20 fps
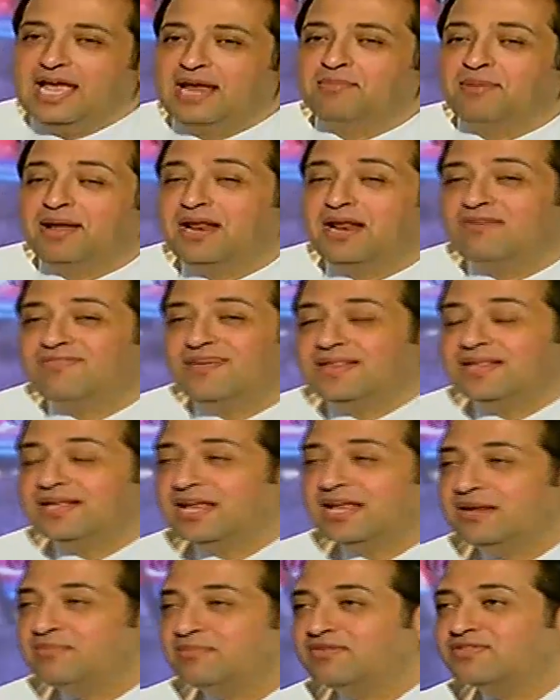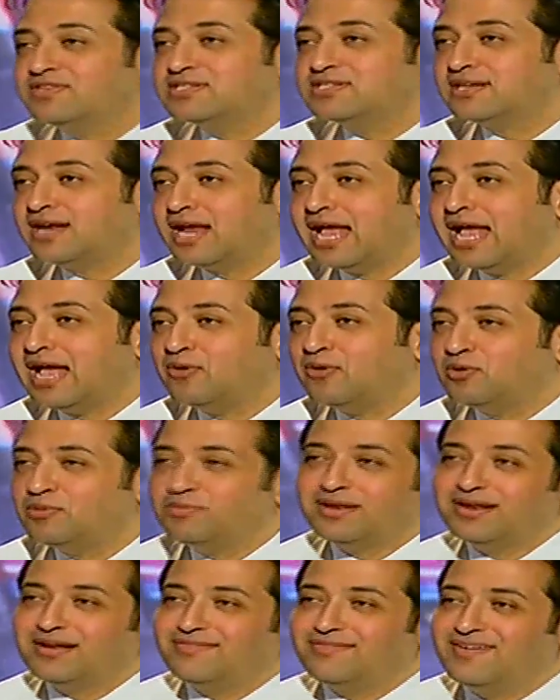المره اللي فاتت اتكلمنا في الزراعه
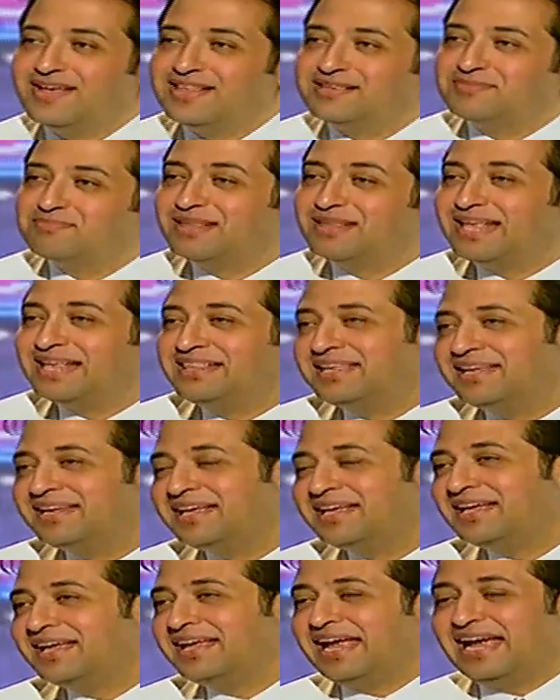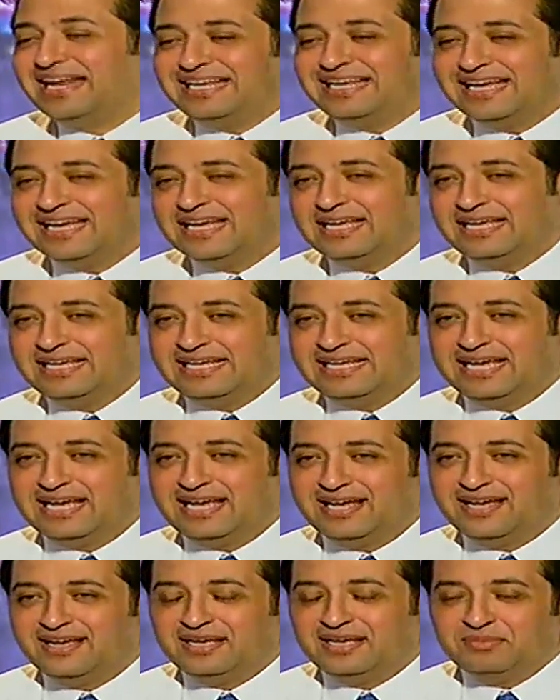والمره اللي فاتت بدات انا يعني آآ آه،
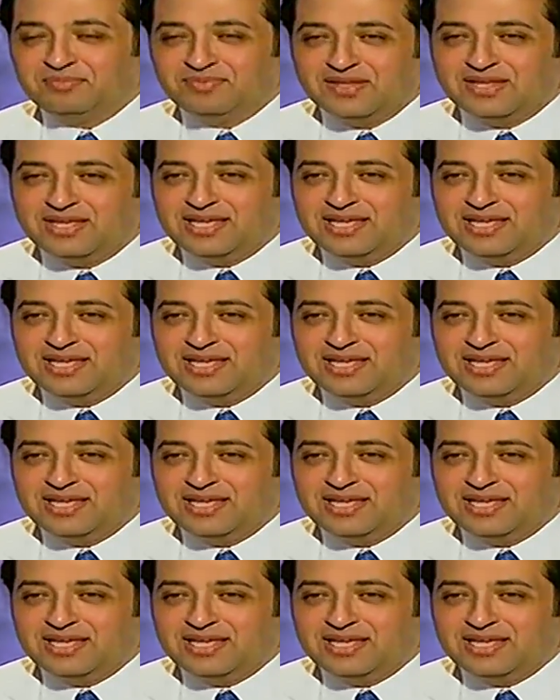آآ آه، آه،